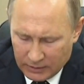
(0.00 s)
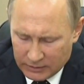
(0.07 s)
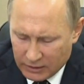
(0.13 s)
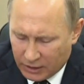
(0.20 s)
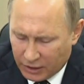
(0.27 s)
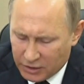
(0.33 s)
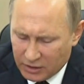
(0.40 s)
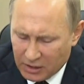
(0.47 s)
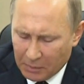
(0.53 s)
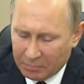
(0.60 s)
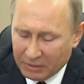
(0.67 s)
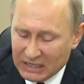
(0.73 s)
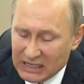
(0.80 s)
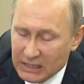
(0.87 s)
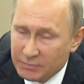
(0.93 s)
сохранена
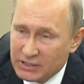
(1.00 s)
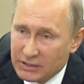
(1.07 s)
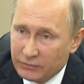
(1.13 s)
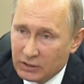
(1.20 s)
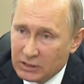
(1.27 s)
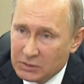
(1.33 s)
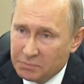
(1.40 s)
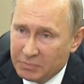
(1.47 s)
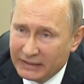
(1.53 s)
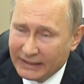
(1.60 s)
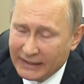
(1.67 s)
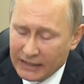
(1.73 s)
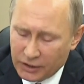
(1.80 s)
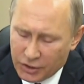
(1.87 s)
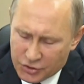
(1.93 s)
преемственность
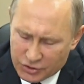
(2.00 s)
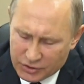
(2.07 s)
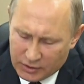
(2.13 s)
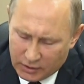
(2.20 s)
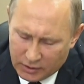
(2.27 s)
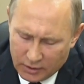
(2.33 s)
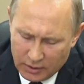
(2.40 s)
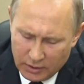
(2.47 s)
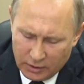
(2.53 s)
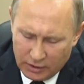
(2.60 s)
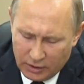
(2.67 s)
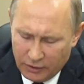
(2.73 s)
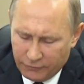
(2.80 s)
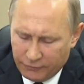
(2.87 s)
педагогических и